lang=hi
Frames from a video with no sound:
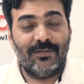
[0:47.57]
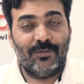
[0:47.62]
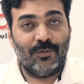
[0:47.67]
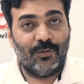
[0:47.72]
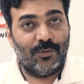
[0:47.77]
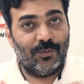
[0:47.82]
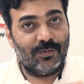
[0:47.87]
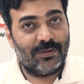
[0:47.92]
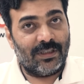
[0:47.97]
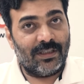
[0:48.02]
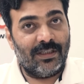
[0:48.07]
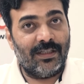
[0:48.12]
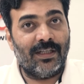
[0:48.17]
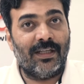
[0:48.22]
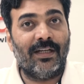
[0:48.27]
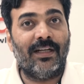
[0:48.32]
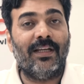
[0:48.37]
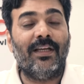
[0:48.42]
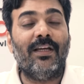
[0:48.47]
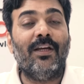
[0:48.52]
जो
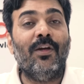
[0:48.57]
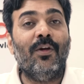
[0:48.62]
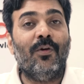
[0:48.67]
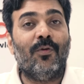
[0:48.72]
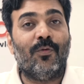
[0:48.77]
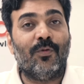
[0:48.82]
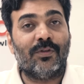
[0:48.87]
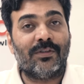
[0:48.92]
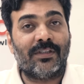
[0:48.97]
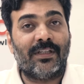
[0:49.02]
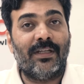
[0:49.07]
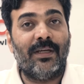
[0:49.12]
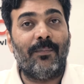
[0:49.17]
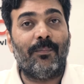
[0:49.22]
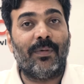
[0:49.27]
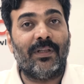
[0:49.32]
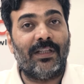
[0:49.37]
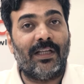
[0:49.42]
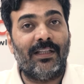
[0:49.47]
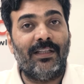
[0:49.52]
संगठन है उसके
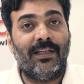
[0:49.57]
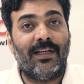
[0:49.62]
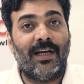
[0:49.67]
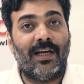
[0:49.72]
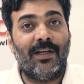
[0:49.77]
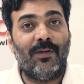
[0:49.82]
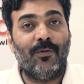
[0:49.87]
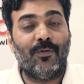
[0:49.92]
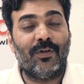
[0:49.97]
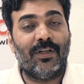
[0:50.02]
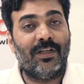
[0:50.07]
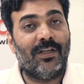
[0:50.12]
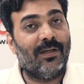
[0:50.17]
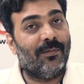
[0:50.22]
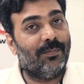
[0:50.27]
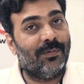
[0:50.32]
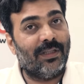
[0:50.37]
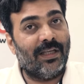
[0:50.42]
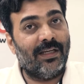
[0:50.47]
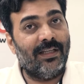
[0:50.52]
पदाधिकारियों की
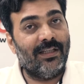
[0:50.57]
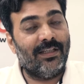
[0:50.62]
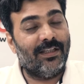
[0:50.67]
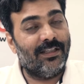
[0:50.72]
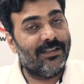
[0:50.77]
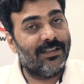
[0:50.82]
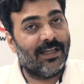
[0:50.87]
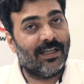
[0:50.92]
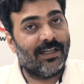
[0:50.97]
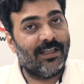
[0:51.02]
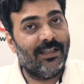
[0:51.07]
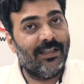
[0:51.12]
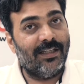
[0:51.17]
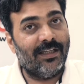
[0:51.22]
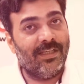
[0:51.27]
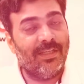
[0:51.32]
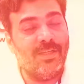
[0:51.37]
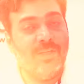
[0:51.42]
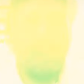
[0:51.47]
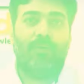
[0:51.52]
गिरफ्तारी की जा रही
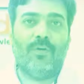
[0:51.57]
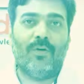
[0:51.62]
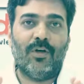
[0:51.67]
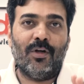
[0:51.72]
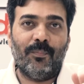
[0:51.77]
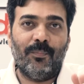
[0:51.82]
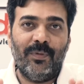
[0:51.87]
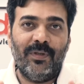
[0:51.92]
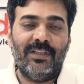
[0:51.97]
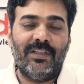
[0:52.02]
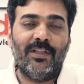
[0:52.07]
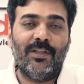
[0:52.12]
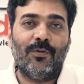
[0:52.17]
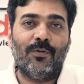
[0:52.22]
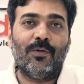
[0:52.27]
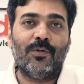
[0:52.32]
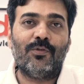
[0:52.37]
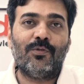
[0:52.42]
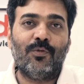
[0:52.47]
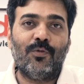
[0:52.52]
है और बीते
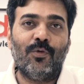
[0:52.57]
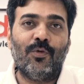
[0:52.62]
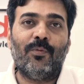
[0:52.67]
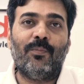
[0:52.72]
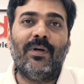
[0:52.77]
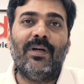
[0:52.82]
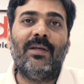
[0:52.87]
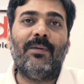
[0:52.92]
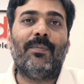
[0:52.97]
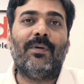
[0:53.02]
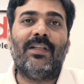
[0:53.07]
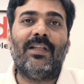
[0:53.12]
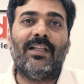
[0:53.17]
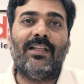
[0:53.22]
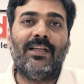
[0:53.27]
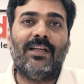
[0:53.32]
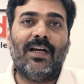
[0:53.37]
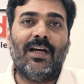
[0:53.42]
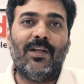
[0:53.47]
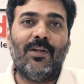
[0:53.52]
रोज दो बड़े
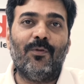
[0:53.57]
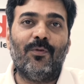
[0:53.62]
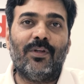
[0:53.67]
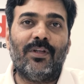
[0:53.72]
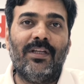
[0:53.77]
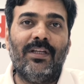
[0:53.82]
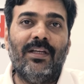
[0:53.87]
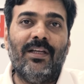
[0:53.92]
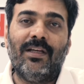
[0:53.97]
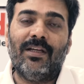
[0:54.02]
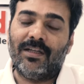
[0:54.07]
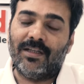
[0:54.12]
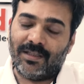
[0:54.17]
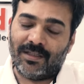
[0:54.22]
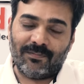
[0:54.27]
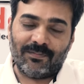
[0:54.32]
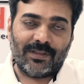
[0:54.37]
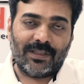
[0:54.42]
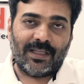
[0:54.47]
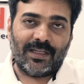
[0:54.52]
पदाधिकारियों की
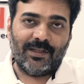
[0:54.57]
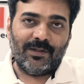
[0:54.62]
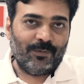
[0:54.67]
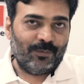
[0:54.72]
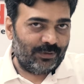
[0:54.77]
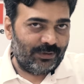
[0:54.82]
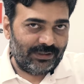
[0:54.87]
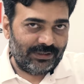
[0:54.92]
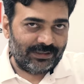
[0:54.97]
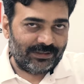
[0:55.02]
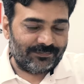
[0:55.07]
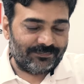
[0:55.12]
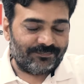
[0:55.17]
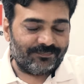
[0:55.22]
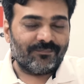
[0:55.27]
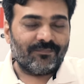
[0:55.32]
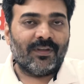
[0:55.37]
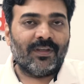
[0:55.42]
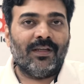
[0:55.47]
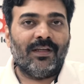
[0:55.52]
गिरफ्तारी हुई है
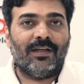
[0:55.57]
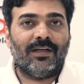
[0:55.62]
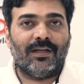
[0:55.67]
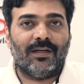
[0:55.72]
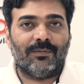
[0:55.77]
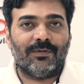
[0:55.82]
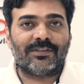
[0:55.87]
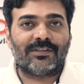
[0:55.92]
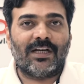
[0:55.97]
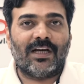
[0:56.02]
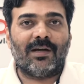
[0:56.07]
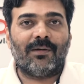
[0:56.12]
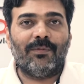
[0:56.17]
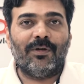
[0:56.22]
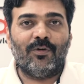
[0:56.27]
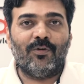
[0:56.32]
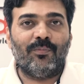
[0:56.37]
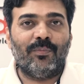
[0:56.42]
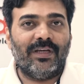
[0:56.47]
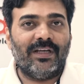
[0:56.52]
नमस्कार
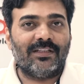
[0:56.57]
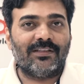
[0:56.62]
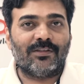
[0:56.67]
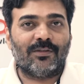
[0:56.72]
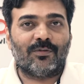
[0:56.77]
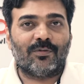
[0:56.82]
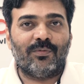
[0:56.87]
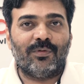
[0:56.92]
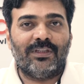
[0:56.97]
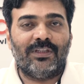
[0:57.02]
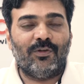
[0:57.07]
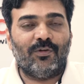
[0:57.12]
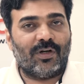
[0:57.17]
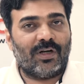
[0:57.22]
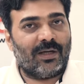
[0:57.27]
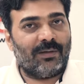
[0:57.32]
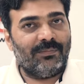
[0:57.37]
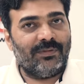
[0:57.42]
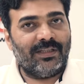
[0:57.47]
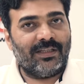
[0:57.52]
मैं हूं मयंक चतुर्वेदी
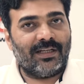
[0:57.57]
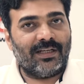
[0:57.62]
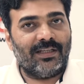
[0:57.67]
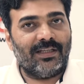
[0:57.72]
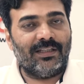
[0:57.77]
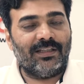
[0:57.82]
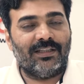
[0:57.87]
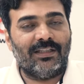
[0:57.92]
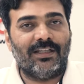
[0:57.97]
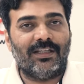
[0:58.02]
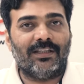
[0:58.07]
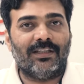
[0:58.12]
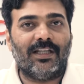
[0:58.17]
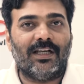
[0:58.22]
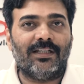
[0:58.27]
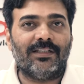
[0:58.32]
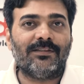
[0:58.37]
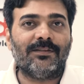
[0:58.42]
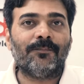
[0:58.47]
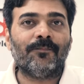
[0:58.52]
और आप देख रहे हैं
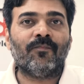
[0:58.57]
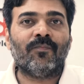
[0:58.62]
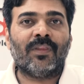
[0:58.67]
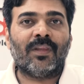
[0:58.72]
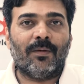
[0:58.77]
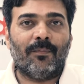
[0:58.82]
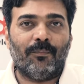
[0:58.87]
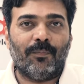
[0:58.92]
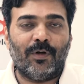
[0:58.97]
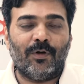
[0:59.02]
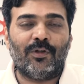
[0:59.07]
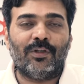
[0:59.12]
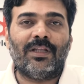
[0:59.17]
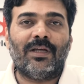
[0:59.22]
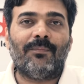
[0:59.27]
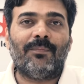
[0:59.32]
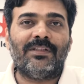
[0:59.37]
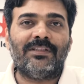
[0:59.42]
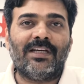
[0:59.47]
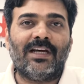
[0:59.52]
तीरंदाज
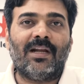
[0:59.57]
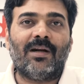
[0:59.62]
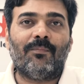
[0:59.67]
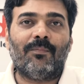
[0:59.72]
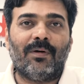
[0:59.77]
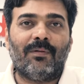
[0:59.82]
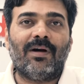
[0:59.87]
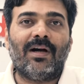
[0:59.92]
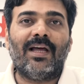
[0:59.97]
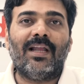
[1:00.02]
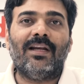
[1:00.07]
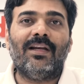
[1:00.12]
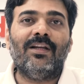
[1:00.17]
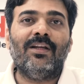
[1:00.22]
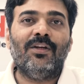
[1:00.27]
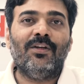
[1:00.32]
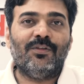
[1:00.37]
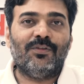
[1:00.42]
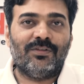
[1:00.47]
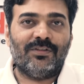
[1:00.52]
बलौदा बाजार बवाल
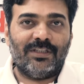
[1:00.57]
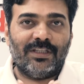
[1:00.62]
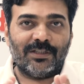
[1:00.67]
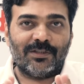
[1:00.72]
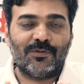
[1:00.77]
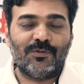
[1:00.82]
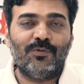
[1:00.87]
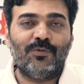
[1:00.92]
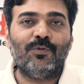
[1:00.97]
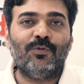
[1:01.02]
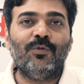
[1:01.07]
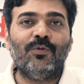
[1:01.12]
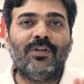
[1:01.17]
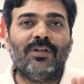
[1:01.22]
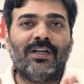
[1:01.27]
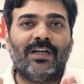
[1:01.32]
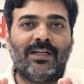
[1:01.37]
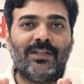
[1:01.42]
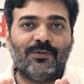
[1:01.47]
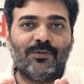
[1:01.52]
10 जून
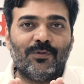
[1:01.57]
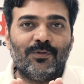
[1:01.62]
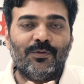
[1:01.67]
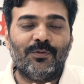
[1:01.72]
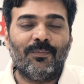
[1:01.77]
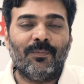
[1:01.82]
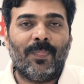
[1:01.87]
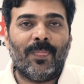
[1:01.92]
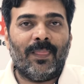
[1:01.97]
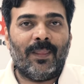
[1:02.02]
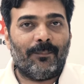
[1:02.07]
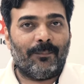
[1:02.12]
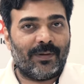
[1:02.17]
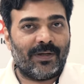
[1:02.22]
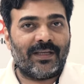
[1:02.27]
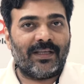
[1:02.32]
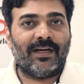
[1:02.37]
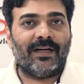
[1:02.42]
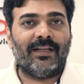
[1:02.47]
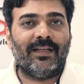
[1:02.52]
का जो
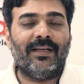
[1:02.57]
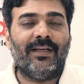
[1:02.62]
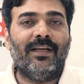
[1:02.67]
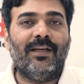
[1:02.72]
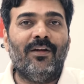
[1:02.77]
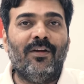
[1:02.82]
प्रकरण है